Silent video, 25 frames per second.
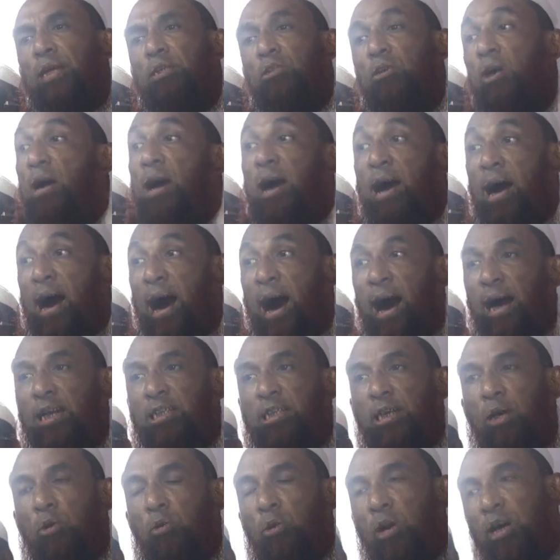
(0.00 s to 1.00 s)
ফেলাইছো
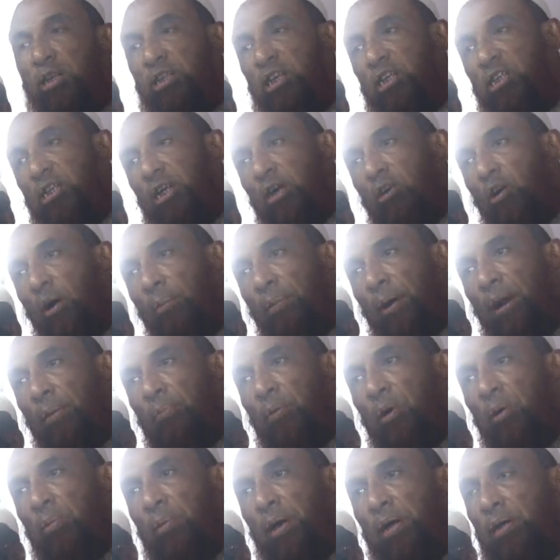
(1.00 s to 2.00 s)
হাইসে উড়াই দিচ্ছে কপাল
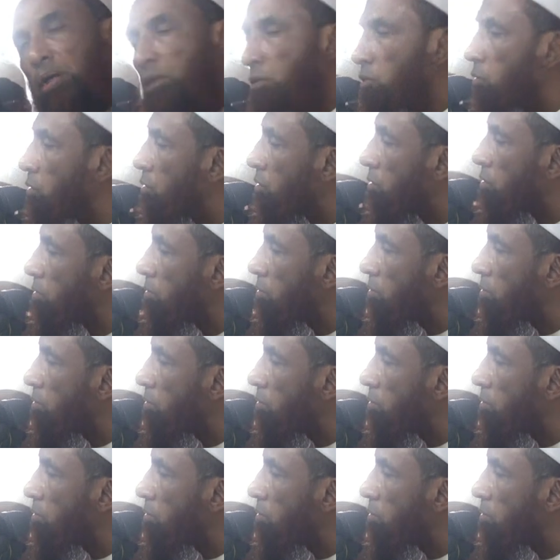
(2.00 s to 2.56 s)
পড়বে কিন্তু